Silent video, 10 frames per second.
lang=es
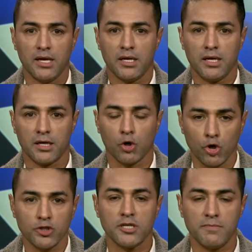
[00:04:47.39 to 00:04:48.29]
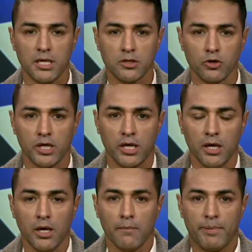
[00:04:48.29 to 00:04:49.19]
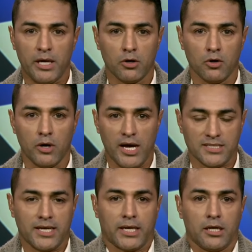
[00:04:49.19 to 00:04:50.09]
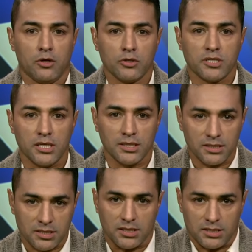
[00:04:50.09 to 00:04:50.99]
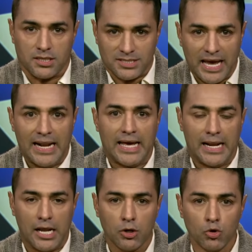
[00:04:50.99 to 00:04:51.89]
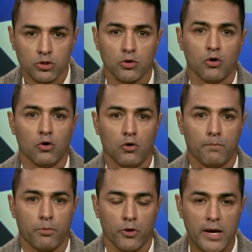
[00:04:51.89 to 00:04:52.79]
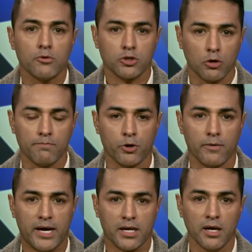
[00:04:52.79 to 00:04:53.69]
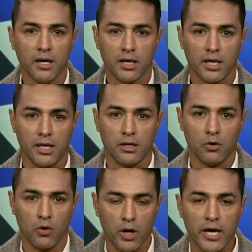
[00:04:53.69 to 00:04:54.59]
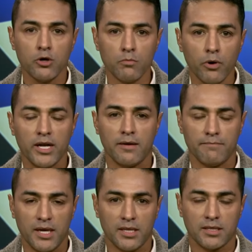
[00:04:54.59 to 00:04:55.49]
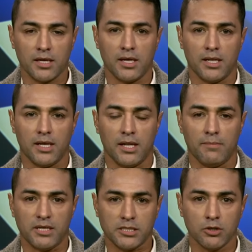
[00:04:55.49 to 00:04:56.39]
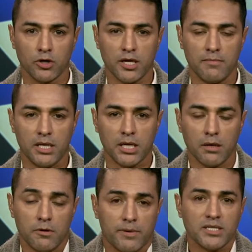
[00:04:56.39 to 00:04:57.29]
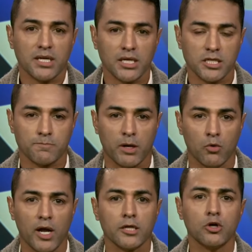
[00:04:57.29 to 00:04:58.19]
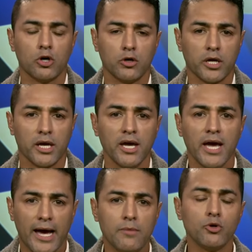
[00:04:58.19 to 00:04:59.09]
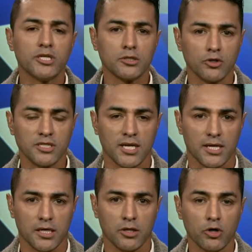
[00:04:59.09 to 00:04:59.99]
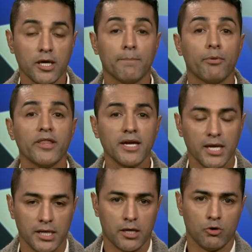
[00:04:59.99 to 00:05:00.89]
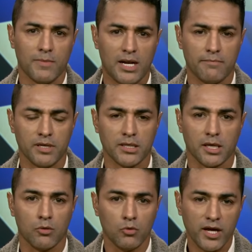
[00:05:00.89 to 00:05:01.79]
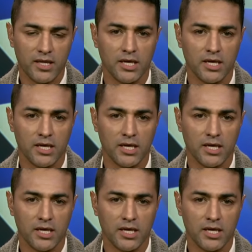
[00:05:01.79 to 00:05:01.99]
eh, conocimiento de pero hasta que no salga la luz o, o podamos comprobar que no hay un buen ambiente en el vestidor de América, me parece que es especular. Yo creo que hay muchas cosas alrededor que pueden generar un mal ambiente. Una de